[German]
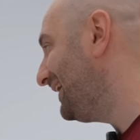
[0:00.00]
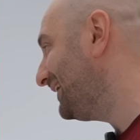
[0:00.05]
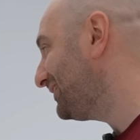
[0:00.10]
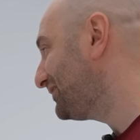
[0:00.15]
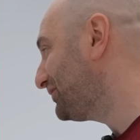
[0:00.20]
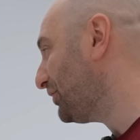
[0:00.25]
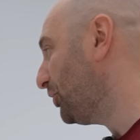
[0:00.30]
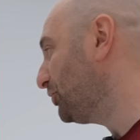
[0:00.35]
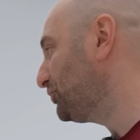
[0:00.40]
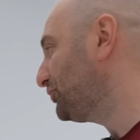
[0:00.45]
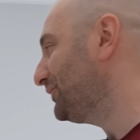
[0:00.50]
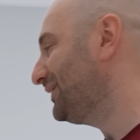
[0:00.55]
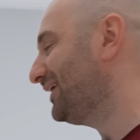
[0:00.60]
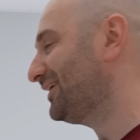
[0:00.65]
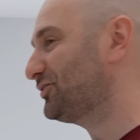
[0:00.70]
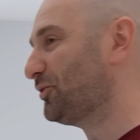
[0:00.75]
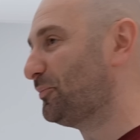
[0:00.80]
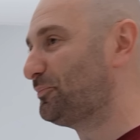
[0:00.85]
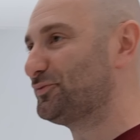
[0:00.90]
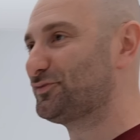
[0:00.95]
weil das Auto
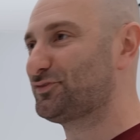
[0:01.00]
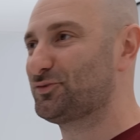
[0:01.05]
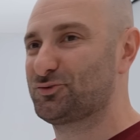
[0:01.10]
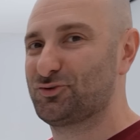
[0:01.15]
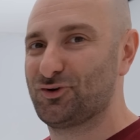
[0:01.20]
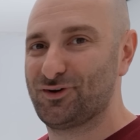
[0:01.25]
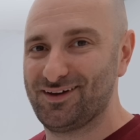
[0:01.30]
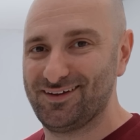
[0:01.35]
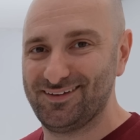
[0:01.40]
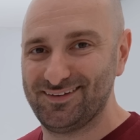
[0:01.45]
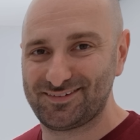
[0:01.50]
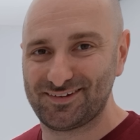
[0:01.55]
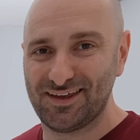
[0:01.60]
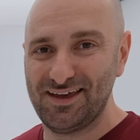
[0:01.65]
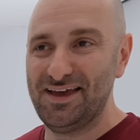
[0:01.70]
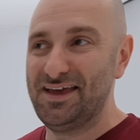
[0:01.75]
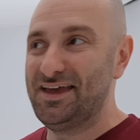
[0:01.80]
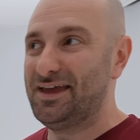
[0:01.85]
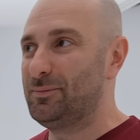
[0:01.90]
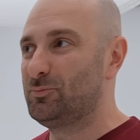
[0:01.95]
ja doppelt so teuer ist
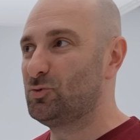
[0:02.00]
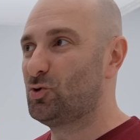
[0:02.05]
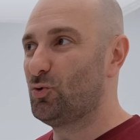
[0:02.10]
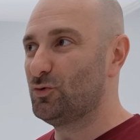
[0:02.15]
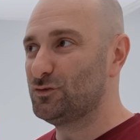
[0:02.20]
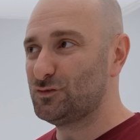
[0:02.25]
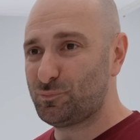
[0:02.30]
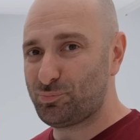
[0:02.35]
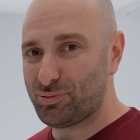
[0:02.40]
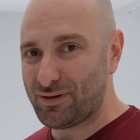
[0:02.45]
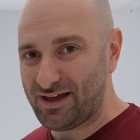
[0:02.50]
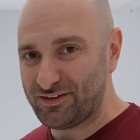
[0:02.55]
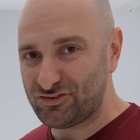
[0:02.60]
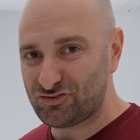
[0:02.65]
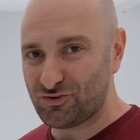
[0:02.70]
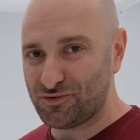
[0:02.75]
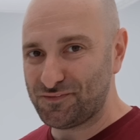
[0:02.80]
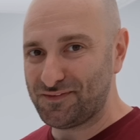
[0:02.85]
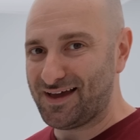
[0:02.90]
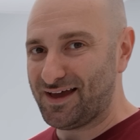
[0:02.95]
im Grundpreis
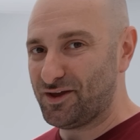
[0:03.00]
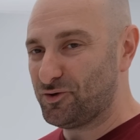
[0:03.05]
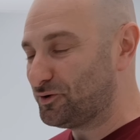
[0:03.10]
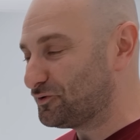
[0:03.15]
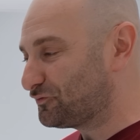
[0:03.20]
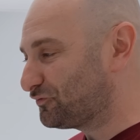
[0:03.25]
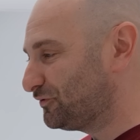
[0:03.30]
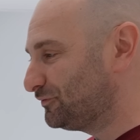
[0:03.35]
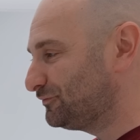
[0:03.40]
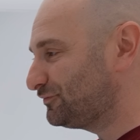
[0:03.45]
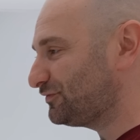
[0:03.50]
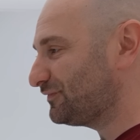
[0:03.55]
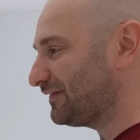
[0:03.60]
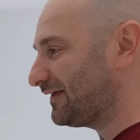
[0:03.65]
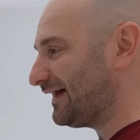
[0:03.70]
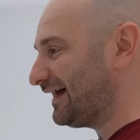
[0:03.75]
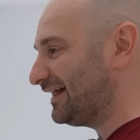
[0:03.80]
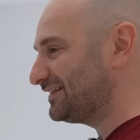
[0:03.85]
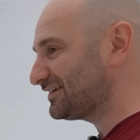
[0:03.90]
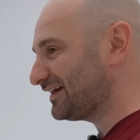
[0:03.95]
schon der Ionic 5
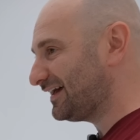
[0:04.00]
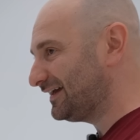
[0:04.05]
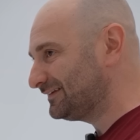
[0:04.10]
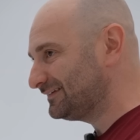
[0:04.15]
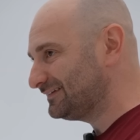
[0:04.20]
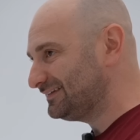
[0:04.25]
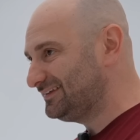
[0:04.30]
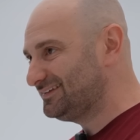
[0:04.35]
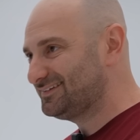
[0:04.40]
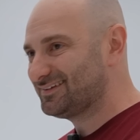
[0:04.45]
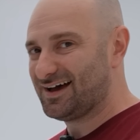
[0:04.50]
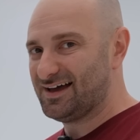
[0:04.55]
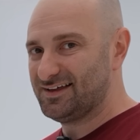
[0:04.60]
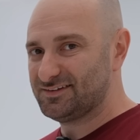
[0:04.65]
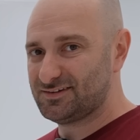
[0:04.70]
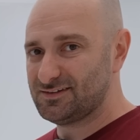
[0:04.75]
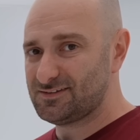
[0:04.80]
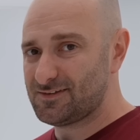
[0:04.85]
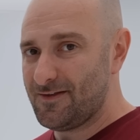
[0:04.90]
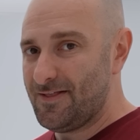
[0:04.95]
als ein
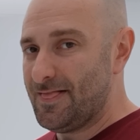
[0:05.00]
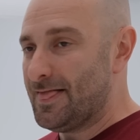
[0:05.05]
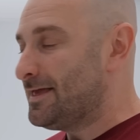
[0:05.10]
i30,